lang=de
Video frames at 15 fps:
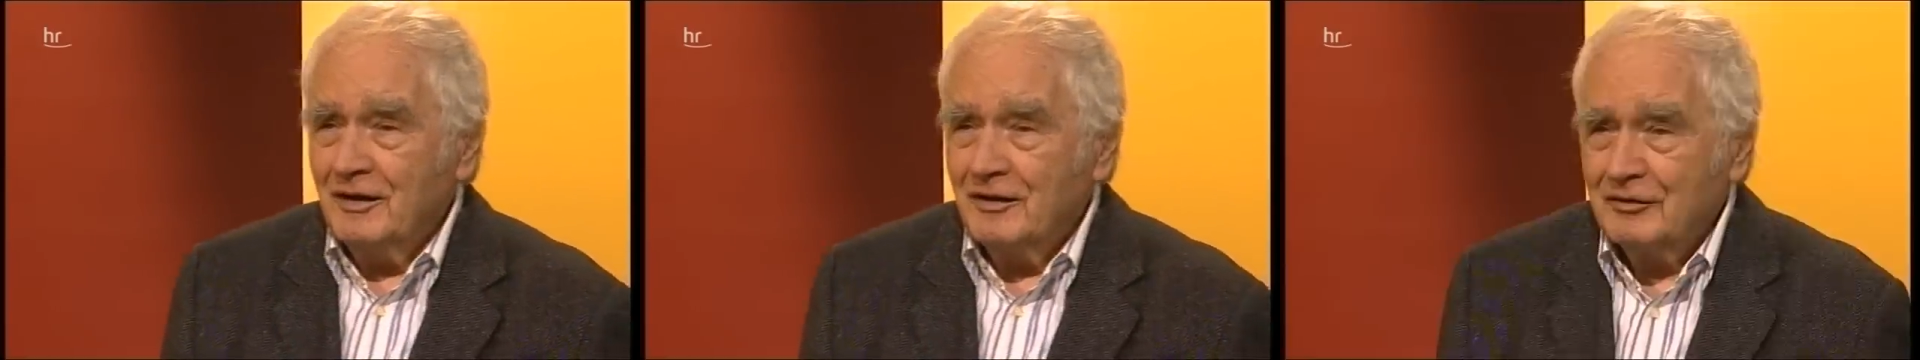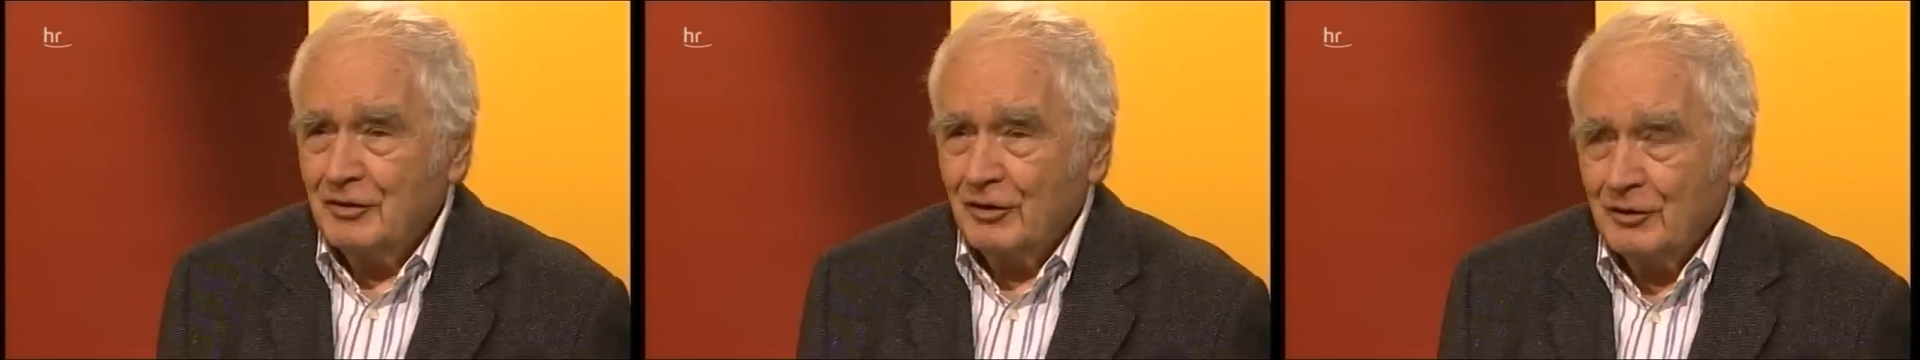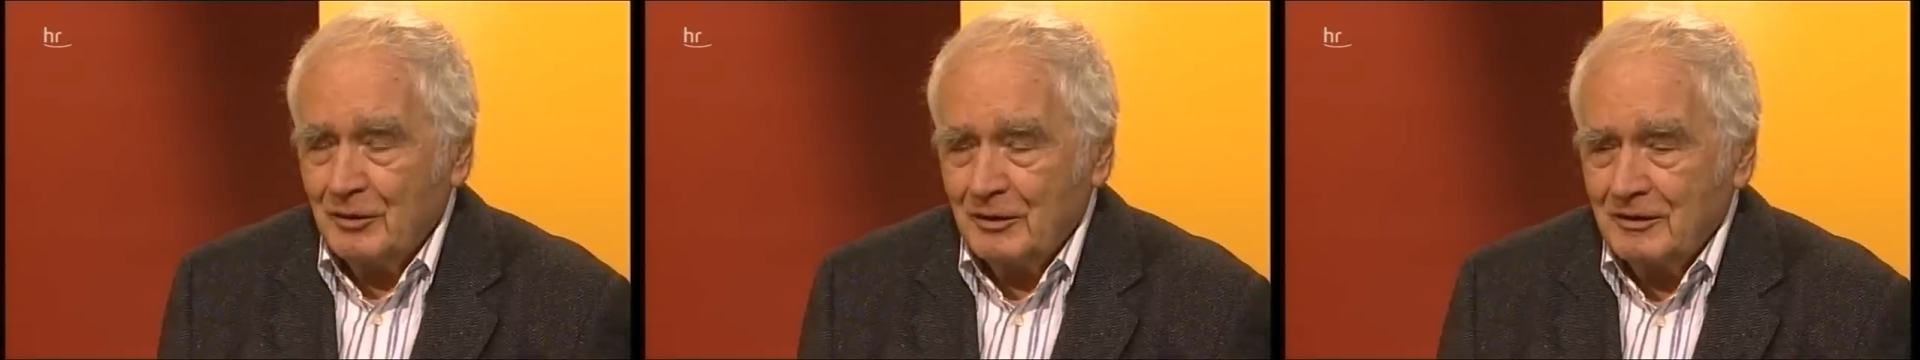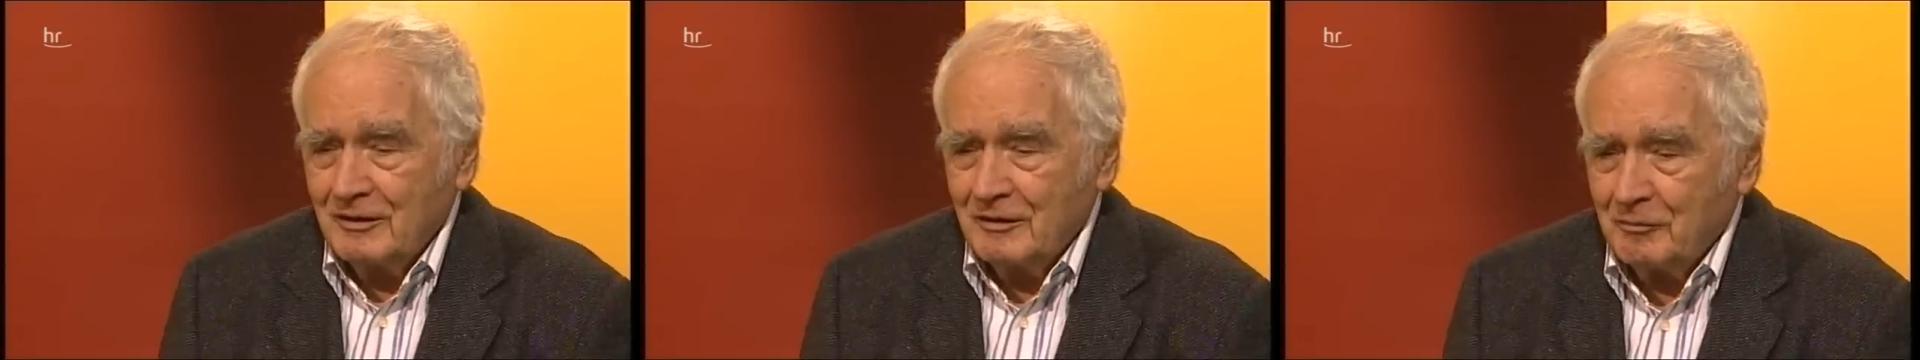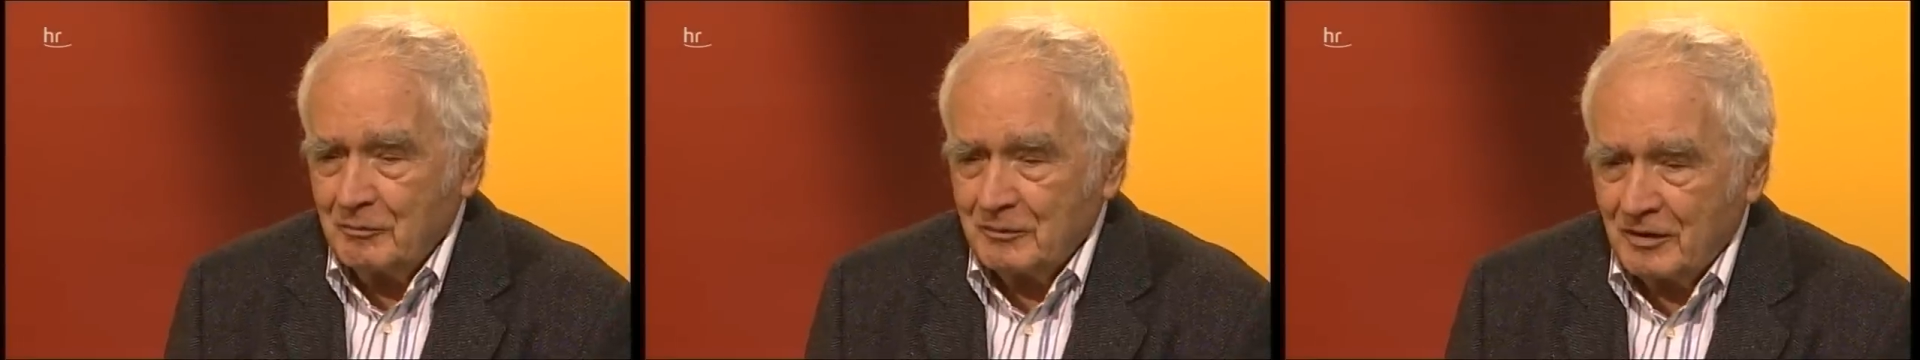
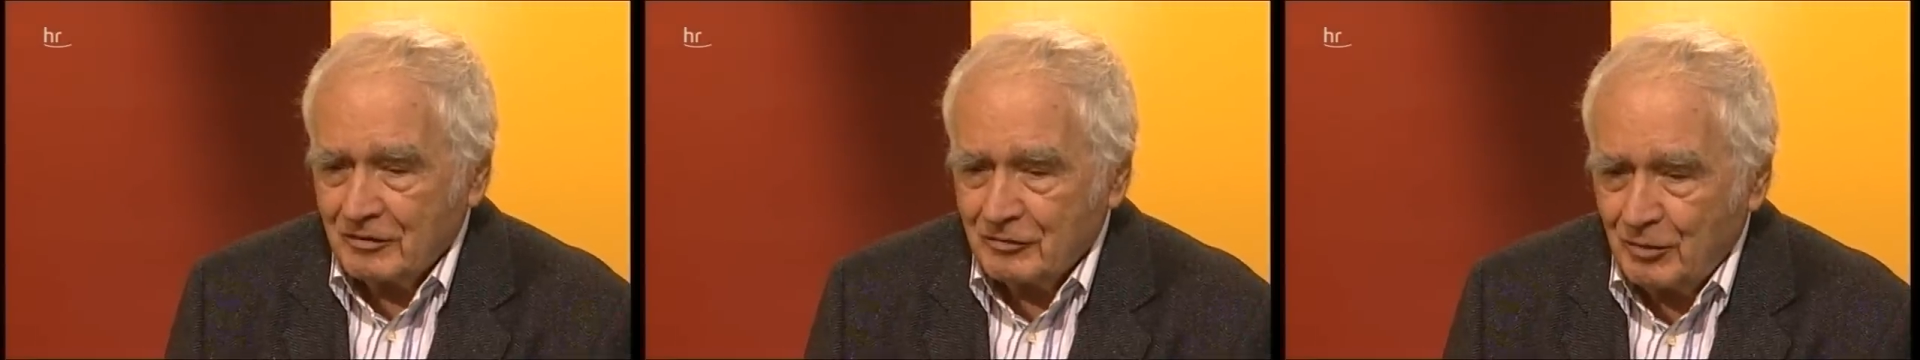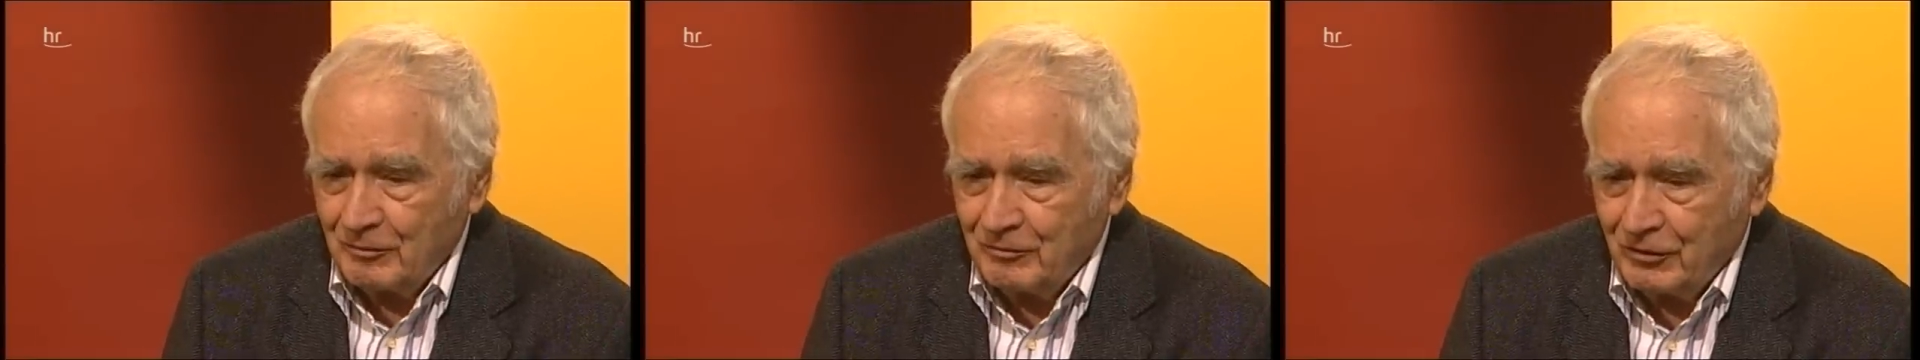sondern das kommt